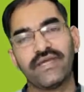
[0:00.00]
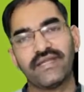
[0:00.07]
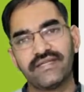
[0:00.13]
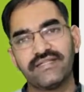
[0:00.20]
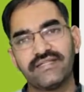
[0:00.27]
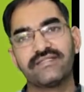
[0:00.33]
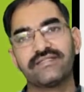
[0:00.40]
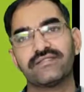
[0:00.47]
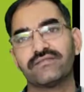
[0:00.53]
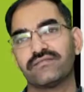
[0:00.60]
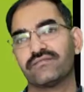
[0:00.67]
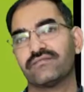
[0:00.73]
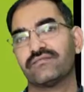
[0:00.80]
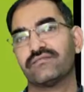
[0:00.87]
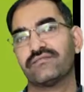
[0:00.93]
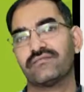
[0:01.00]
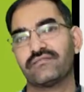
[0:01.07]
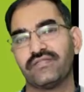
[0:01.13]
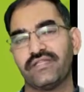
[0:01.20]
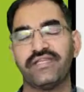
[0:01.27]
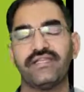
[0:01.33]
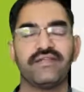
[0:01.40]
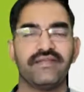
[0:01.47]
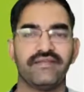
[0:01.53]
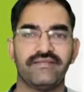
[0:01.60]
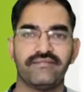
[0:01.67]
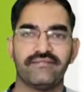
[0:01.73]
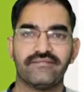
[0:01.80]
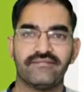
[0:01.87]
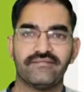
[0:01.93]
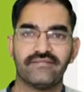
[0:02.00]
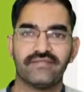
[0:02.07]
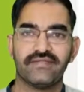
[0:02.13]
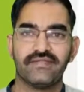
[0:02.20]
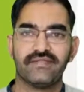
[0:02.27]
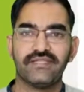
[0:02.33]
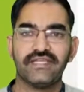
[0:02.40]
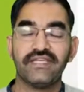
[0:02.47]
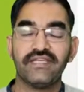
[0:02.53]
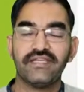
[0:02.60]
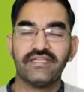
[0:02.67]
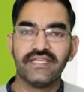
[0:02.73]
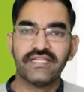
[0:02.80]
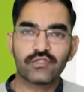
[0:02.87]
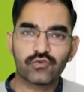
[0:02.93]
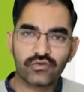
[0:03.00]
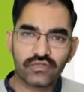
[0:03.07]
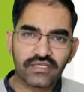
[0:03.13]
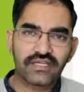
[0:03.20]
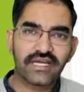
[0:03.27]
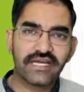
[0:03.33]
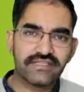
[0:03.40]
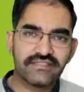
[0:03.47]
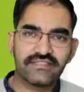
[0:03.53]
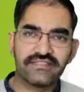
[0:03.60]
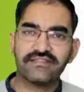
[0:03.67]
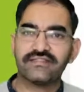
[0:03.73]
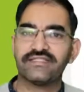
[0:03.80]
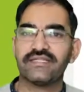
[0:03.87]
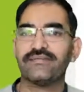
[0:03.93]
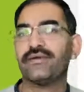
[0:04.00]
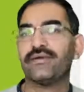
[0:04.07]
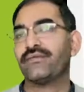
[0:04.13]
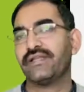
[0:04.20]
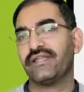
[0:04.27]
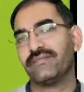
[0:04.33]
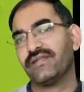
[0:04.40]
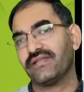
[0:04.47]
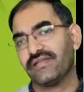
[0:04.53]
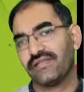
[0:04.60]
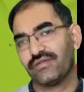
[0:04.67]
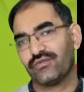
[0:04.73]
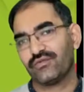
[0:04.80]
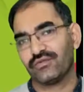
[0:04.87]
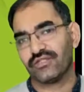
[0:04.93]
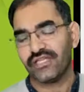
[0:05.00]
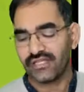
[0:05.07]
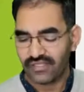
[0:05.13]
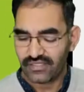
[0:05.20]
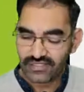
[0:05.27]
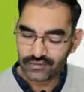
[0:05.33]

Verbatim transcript: पेरेंट्स नहीं रहे यानी नेचुरल गार्जियंस जब अवेलेबल नहीं होते